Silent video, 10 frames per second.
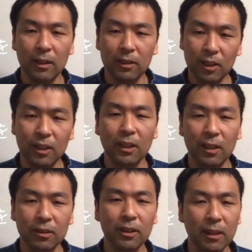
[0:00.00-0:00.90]
是非
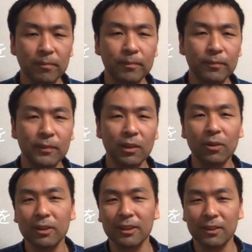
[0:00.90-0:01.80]
拡散よ
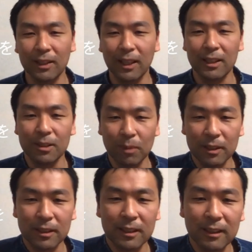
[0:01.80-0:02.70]
ろしくお願いしま
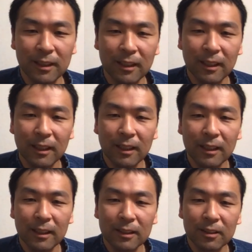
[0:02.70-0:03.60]
す
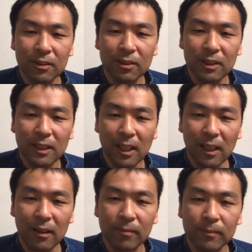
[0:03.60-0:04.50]
続い
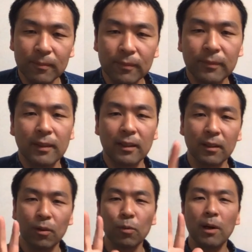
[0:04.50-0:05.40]
て
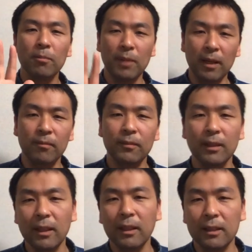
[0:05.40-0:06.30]
5番目
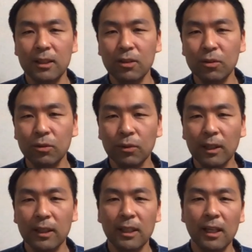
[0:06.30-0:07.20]
金融不
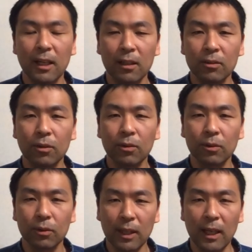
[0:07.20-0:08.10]
安で値上がるというこ
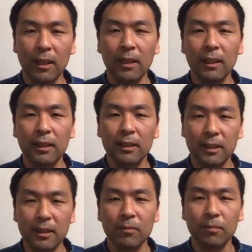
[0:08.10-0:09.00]
とで
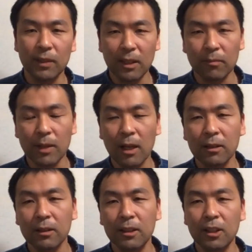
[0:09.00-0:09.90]
金銀
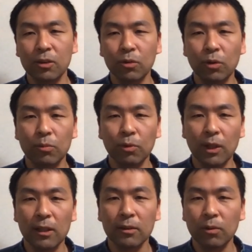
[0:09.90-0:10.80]

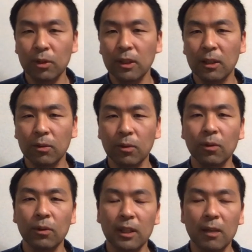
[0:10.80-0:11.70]
アンティークコインモダンコインなど
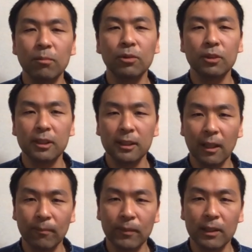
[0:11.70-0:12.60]
の現物資
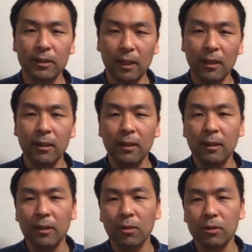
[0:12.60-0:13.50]
産ですね
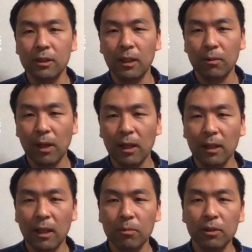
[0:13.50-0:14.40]
こちらは
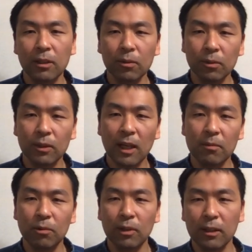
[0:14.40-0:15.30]
株などの大
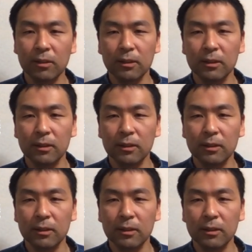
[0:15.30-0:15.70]
暴落